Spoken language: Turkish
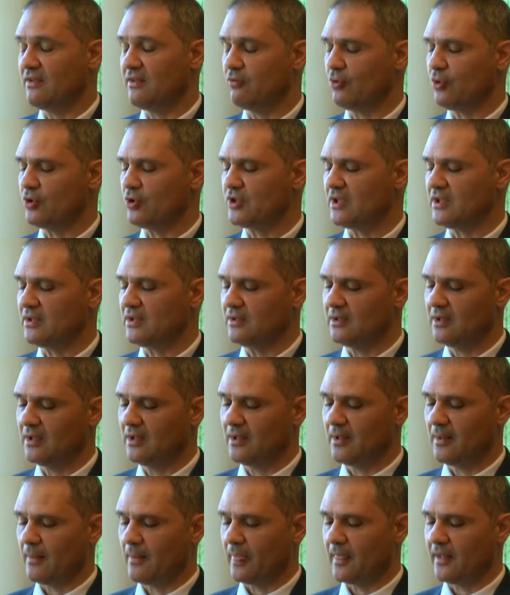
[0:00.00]
Lefkoşa
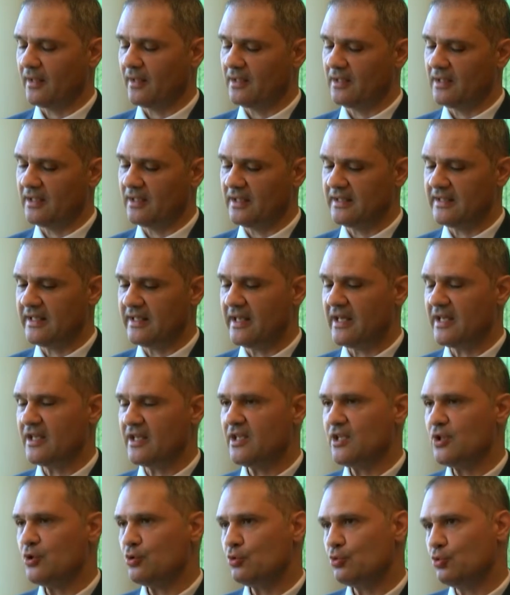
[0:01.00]
e,
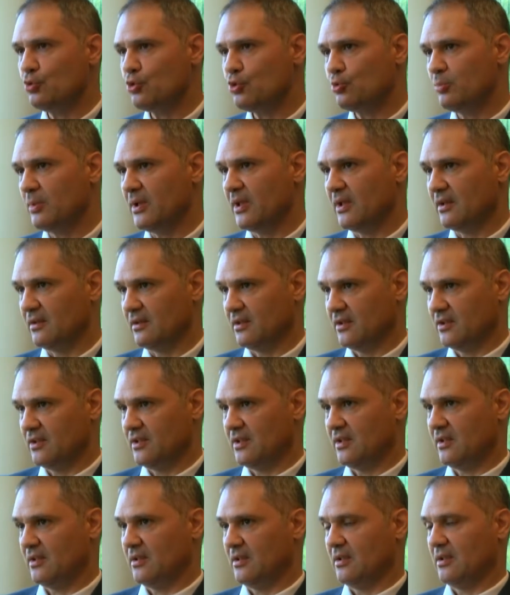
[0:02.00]
değeri hiç düşmeyen
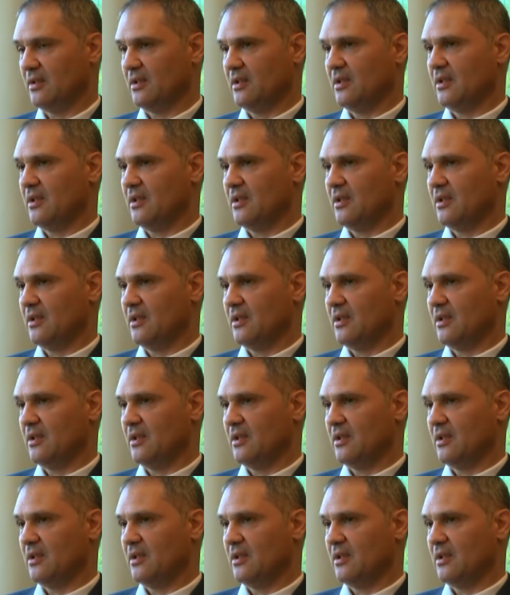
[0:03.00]
işte